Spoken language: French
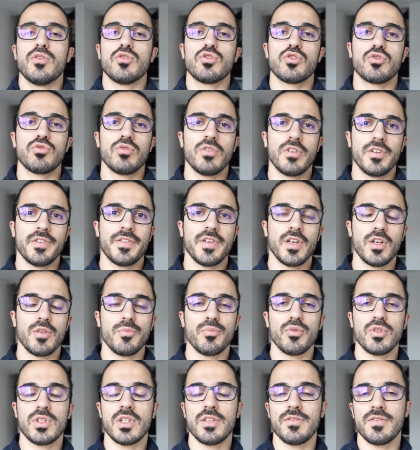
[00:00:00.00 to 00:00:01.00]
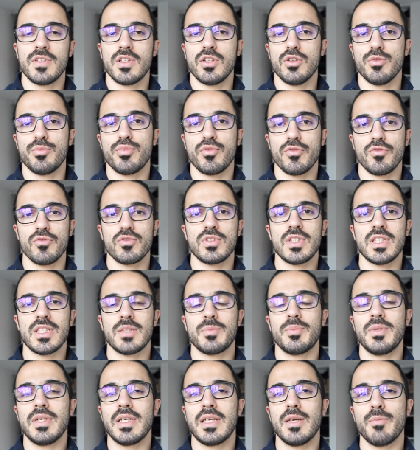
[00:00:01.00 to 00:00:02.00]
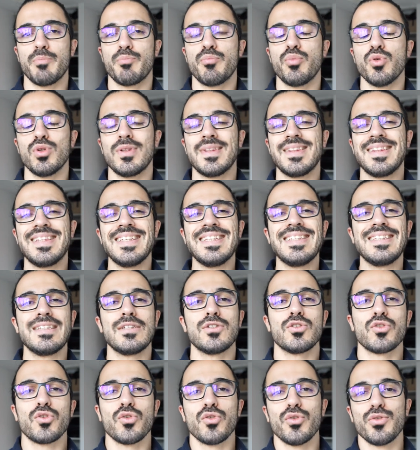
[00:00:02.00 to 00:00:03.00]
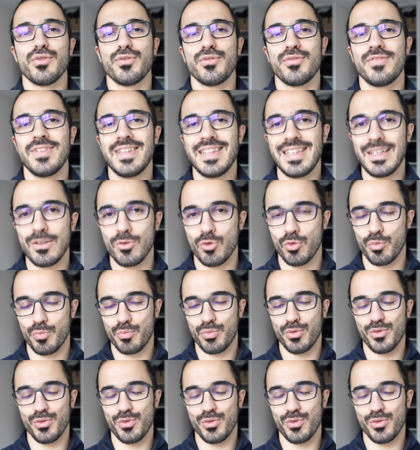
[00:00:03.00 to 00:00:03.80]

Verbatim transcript: Aujourd'hui, on va faire une petite vidéo pour vous expliquer, petite euh, vidéo,